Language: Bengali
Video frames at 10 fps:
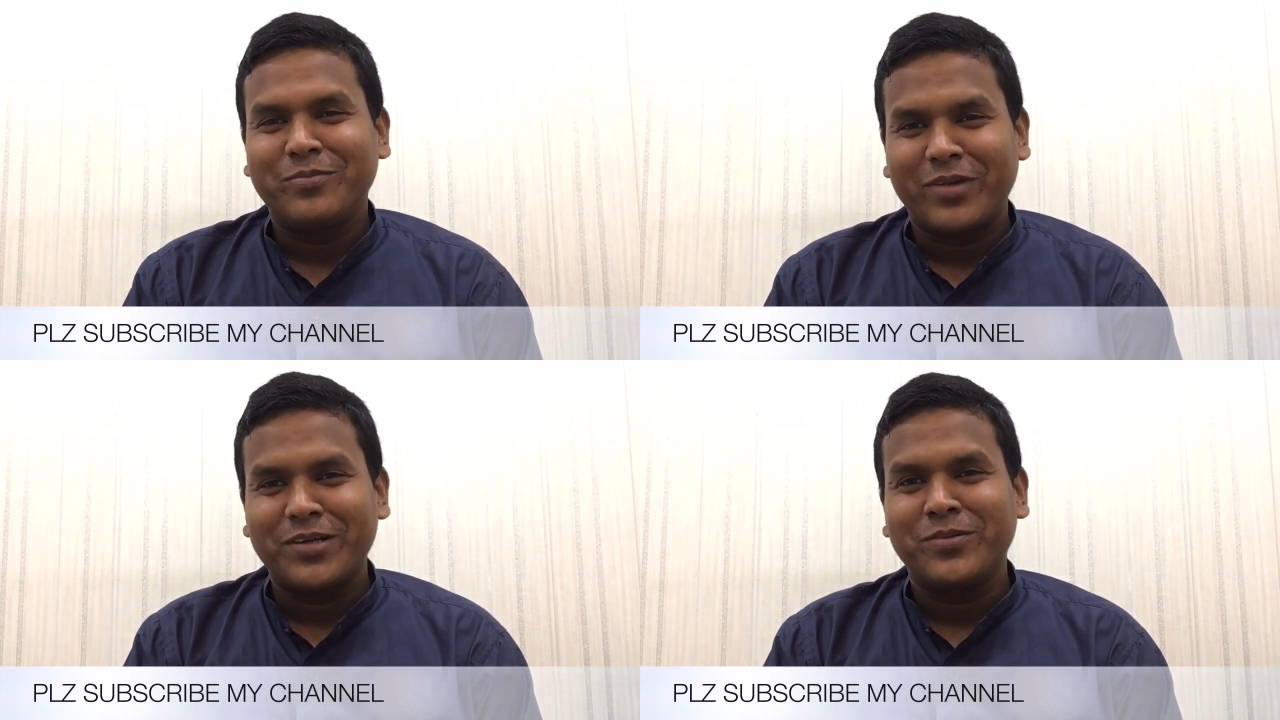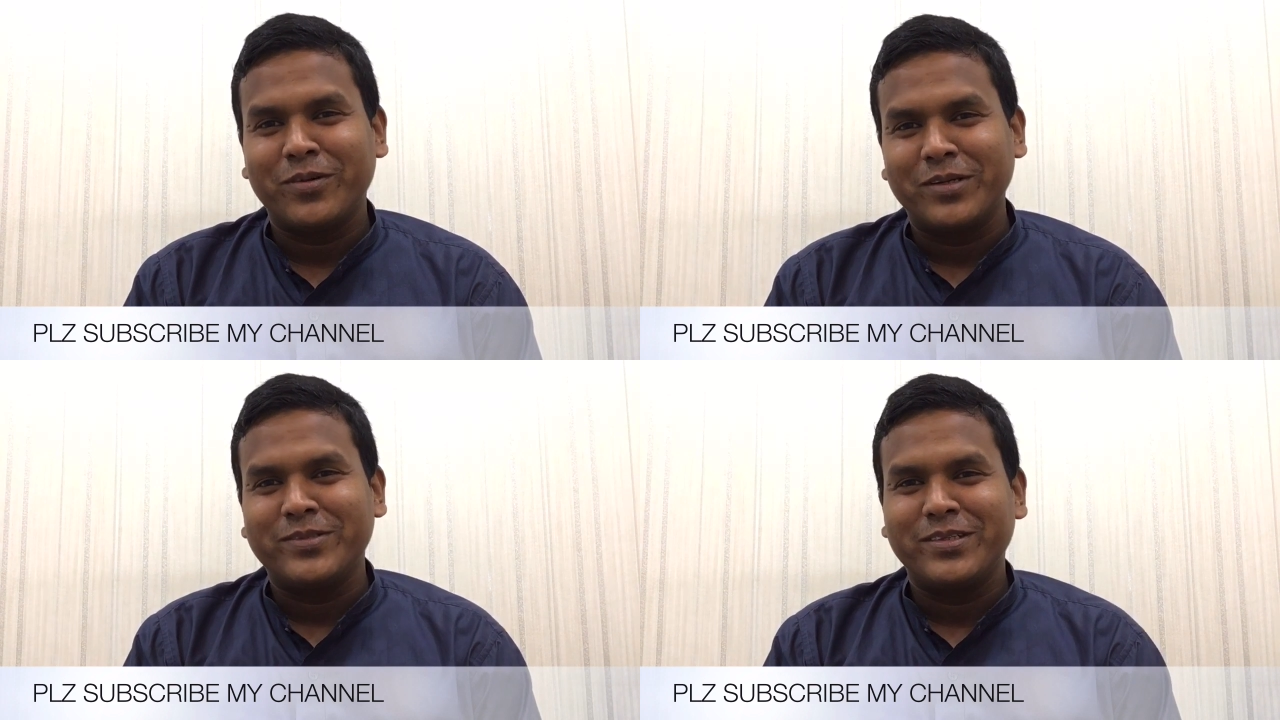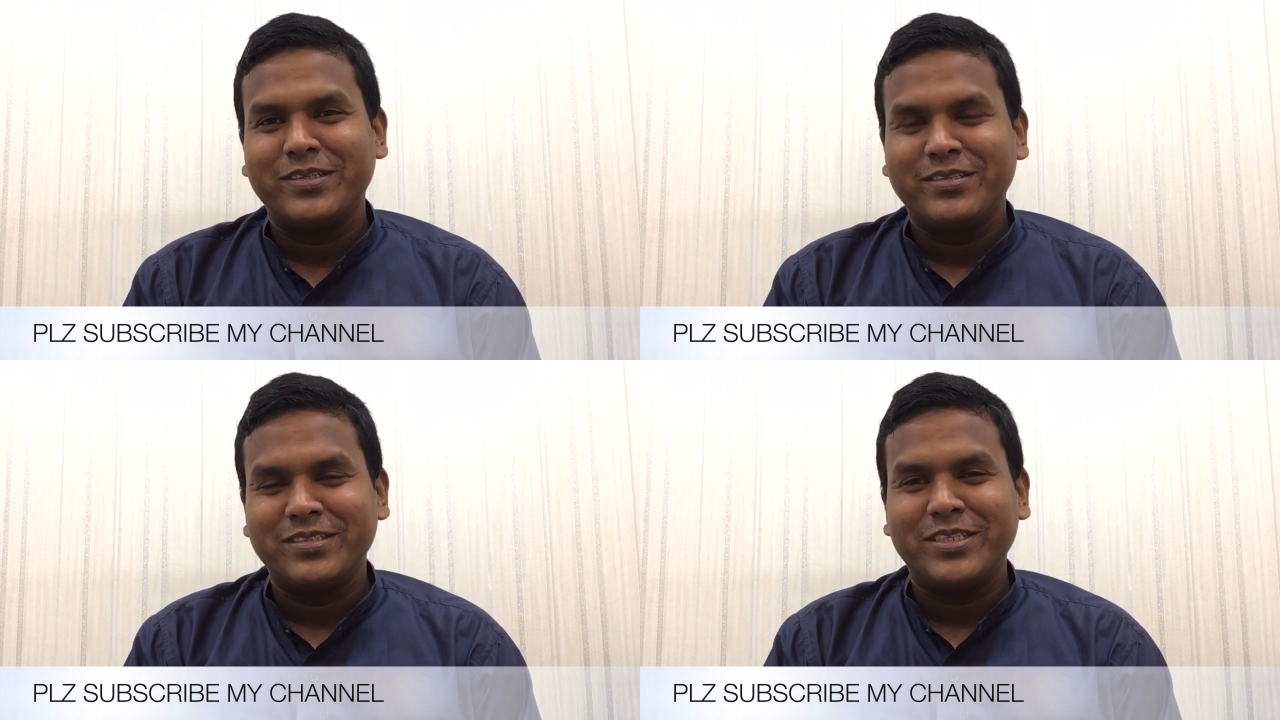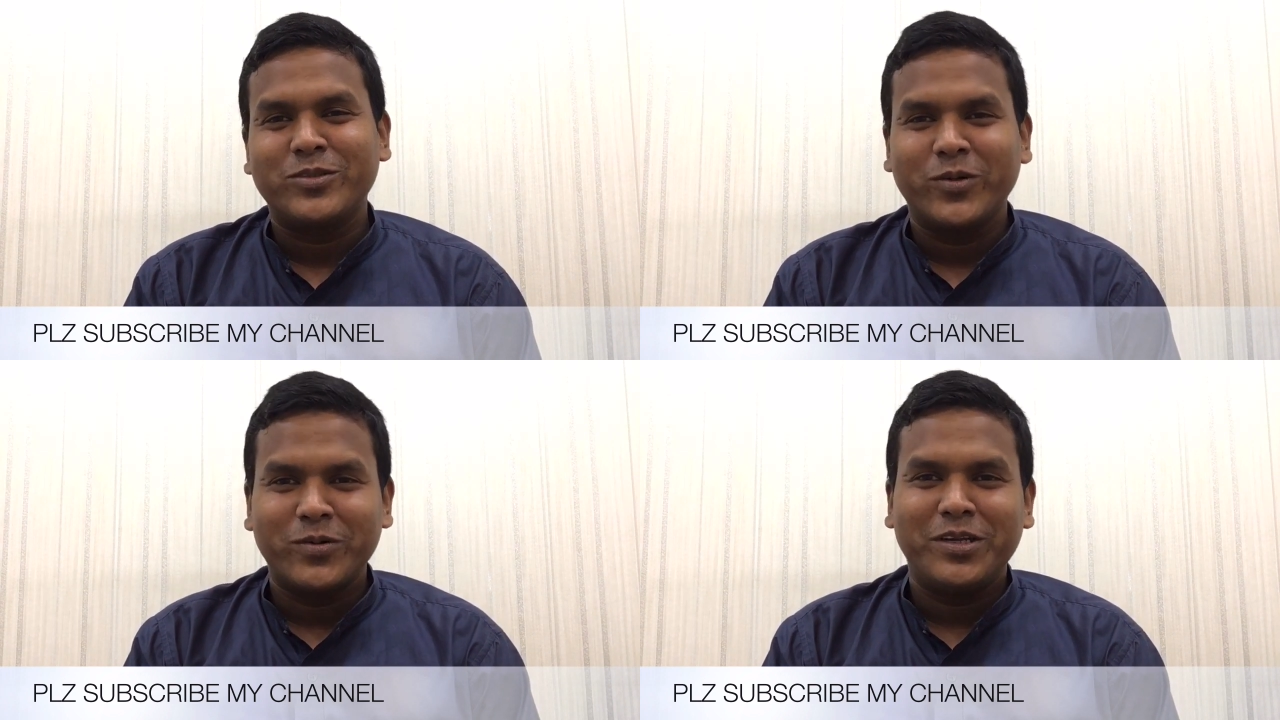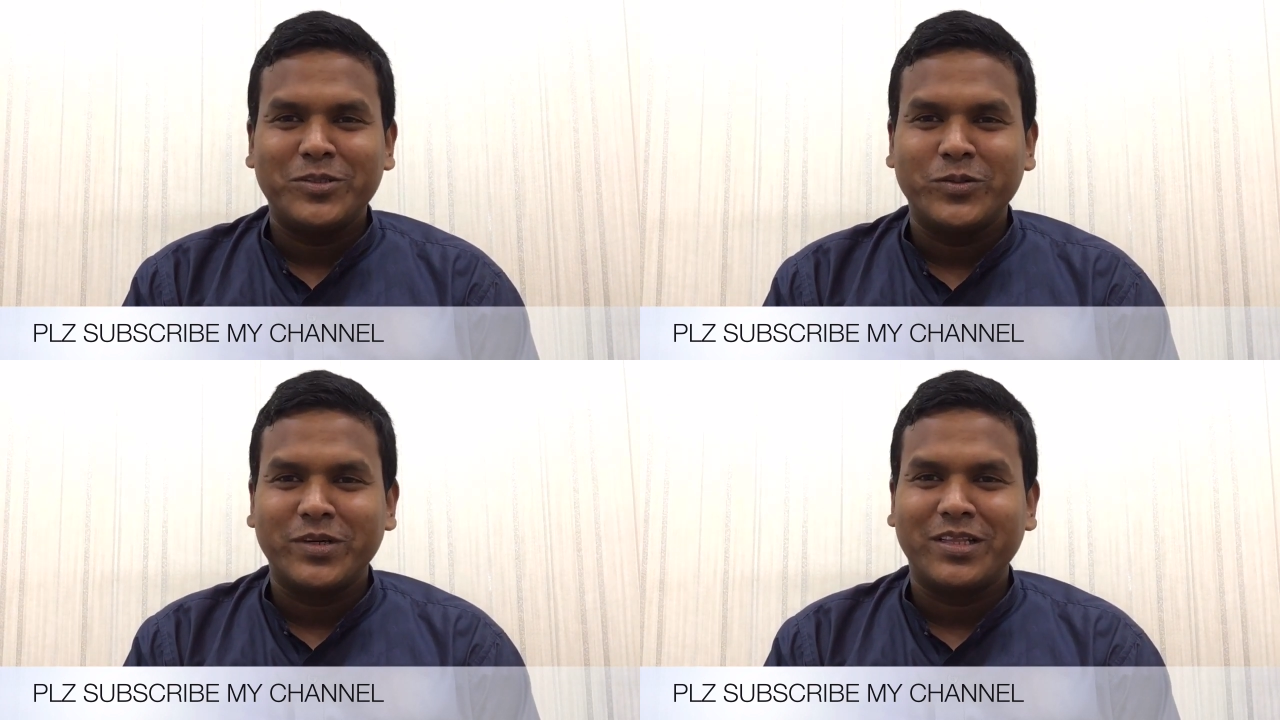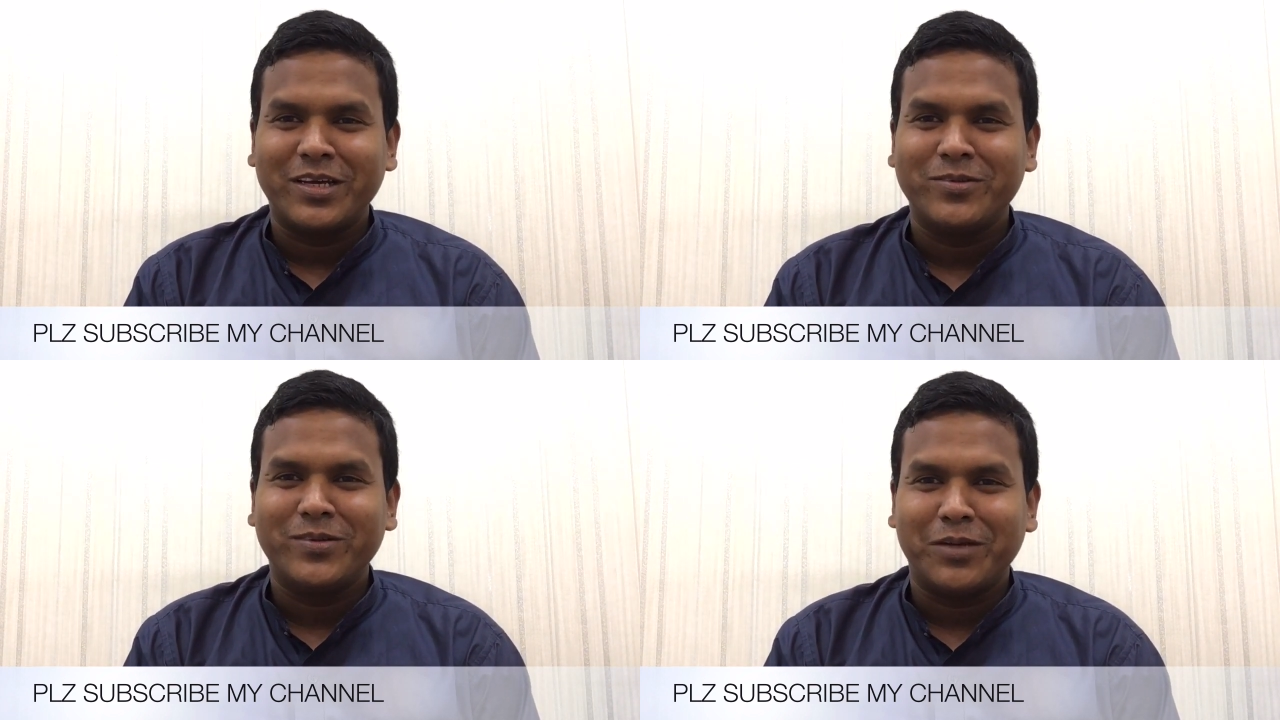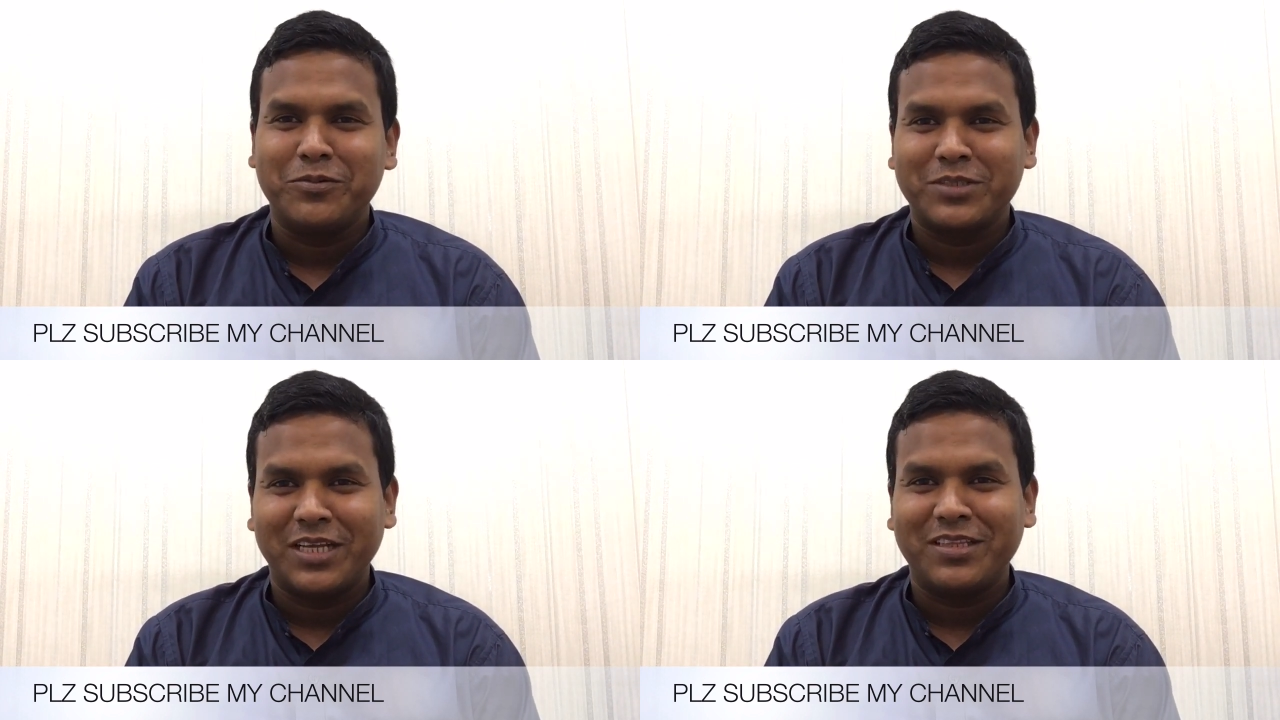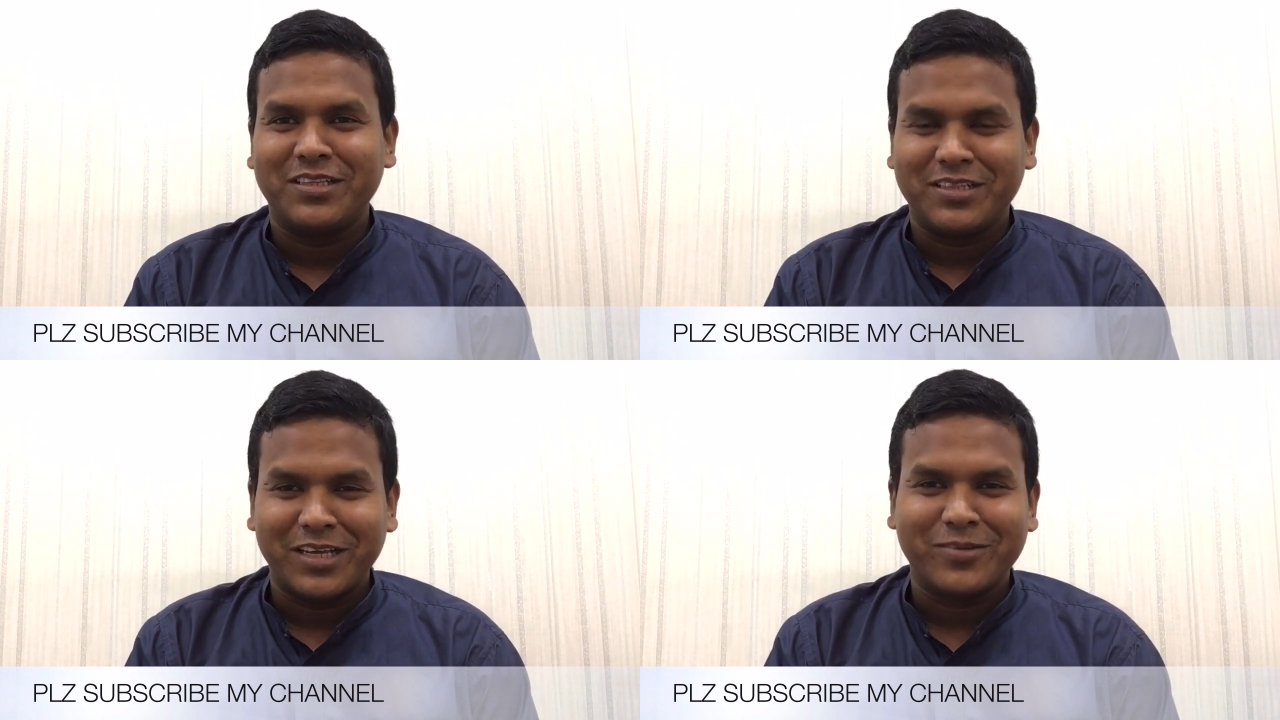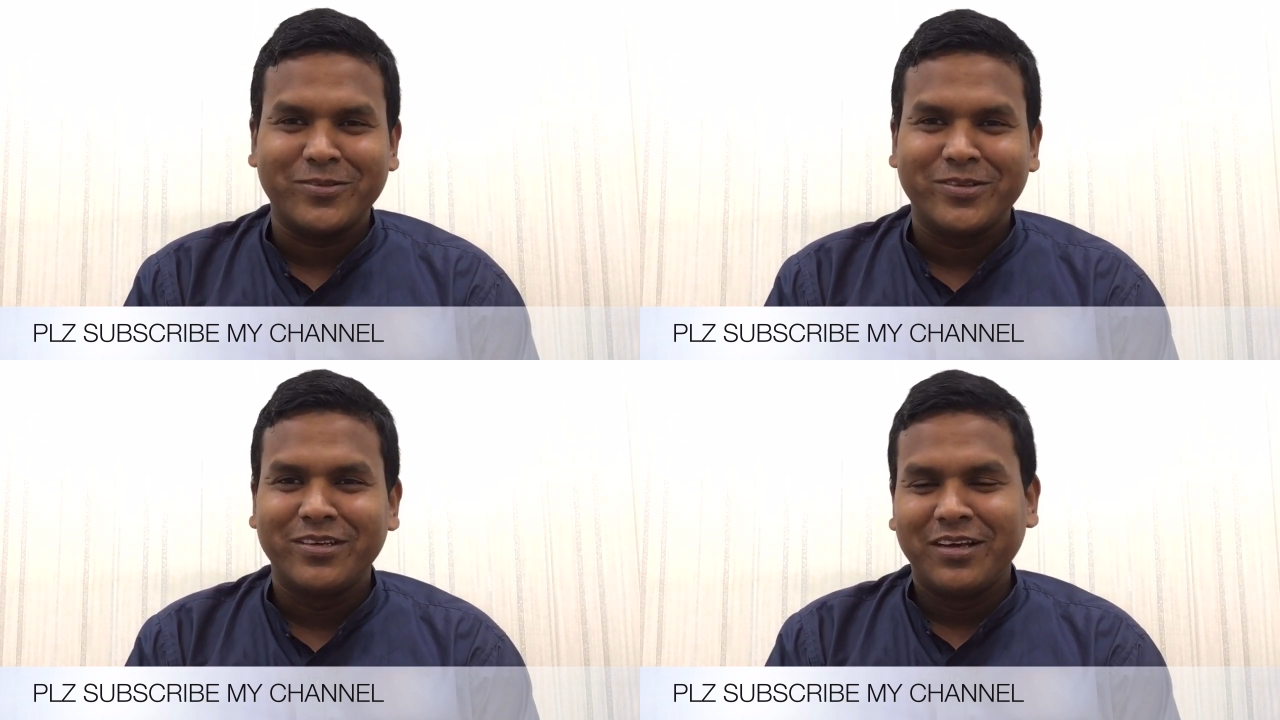প্রার্থনা করি যে সকলেই সুখে থাকুন এবং শান্তিতে থাকুন